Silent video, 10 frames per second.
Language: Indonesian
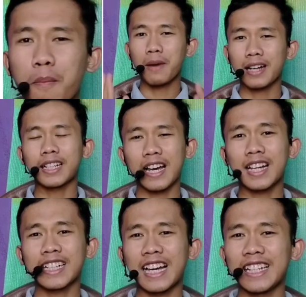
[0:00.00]

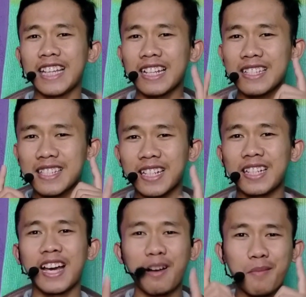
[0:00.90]
maka kalian
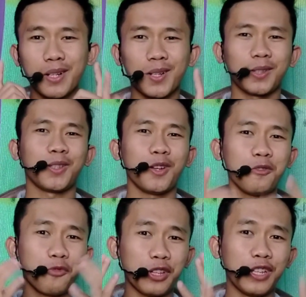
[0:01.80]
sedang
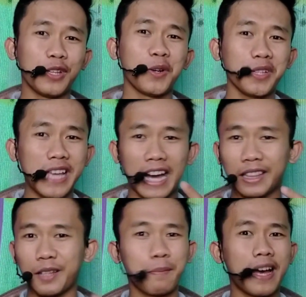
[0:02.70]
menonton video
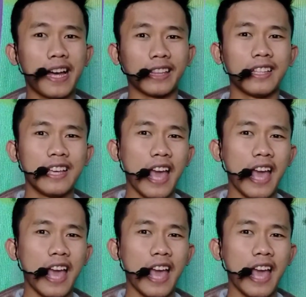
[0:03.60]
yang tepat.